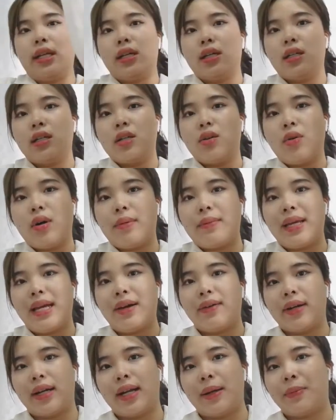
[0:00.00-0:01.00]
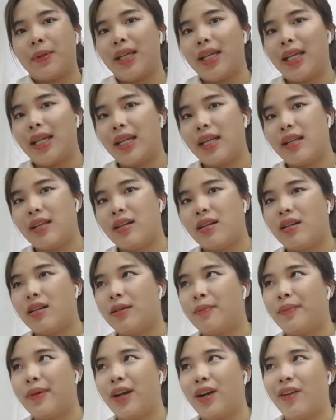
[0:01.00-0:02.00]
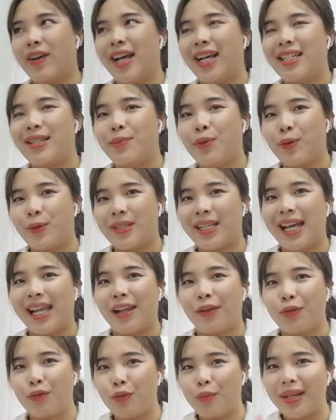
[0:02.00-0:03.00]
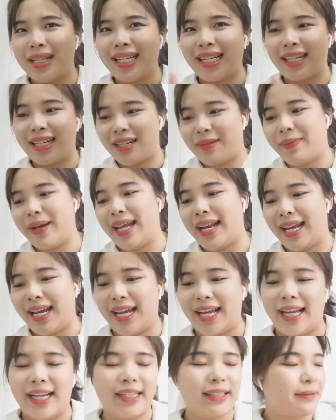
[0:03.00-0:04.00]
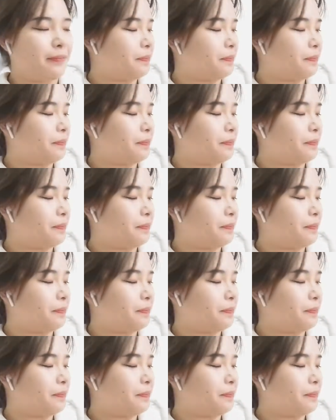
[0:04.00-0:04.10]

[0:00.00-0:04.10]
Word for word: ก็คือความยาวระดับที่ร้อยห้าสิบหกใส่แล้วดูไม่สั้นเกินไปนะคะ